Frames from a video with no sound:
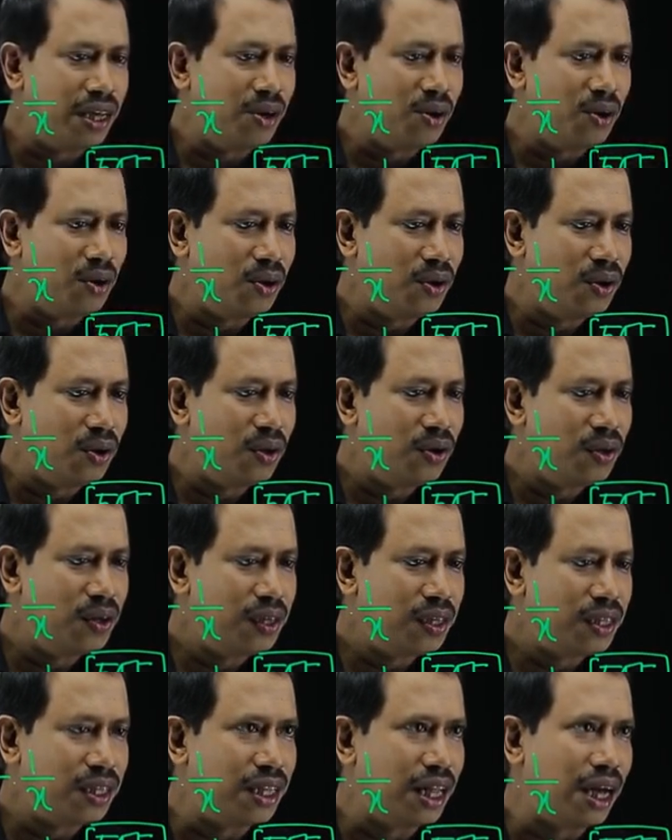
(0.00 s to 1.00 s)
কি হলো
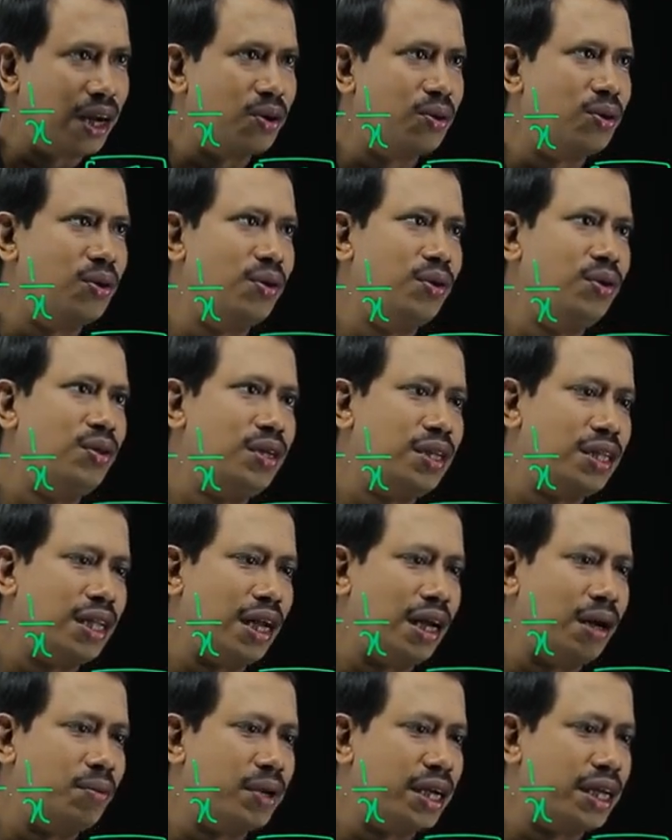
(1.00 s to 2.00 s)
দেখো
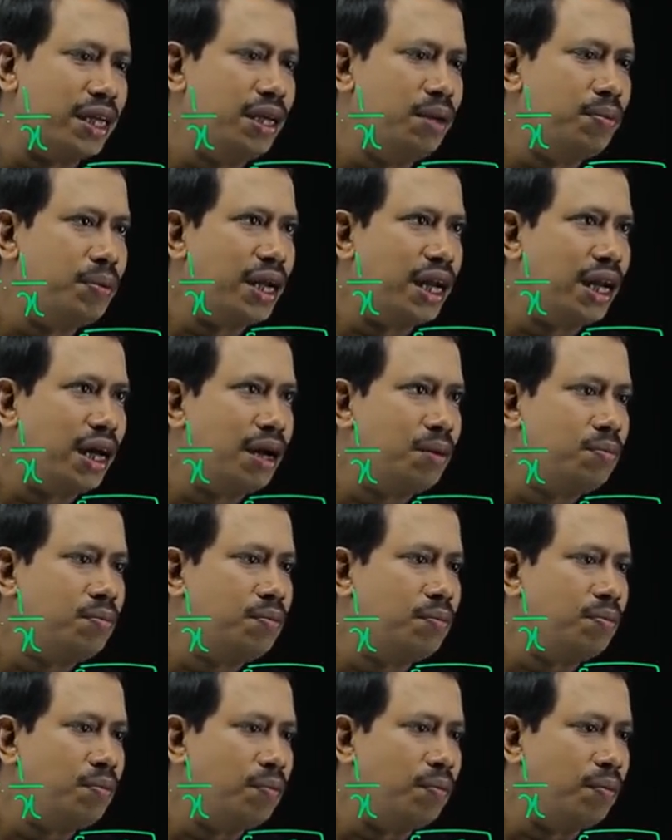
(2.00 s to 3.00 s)
তাহলে আমরা কি পেলাম
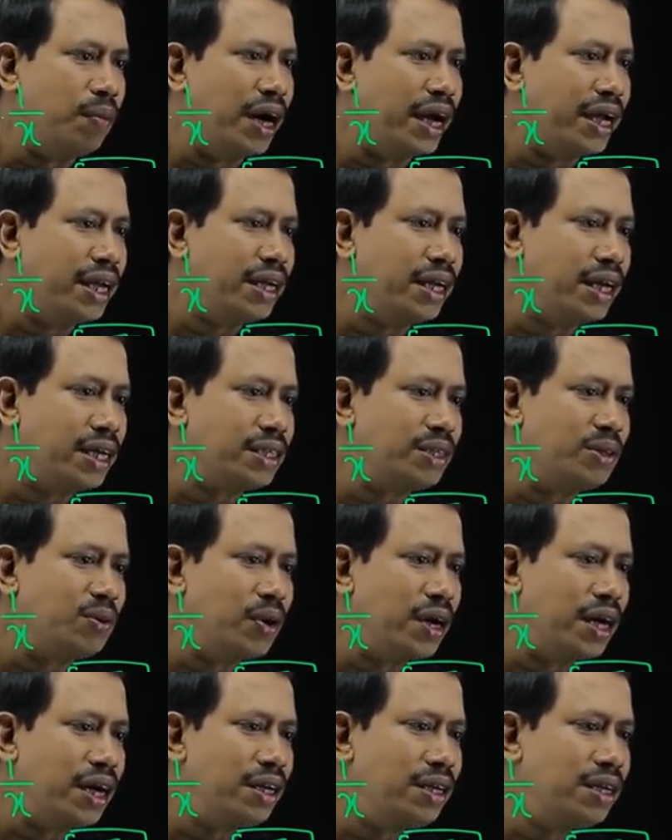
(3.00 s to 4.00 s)
মাইনাস
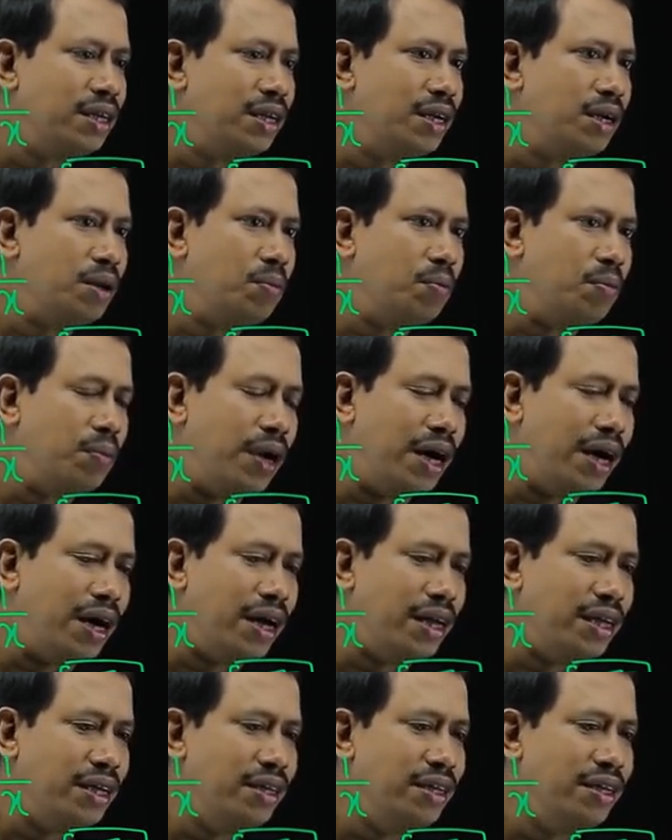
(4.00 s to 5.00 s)
ওয়ান
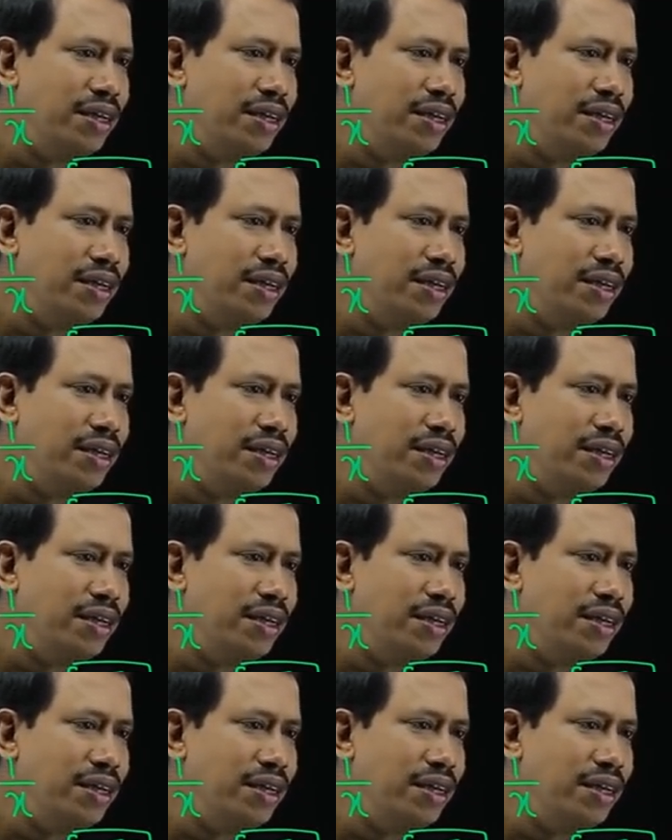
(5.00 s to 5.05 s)
বাই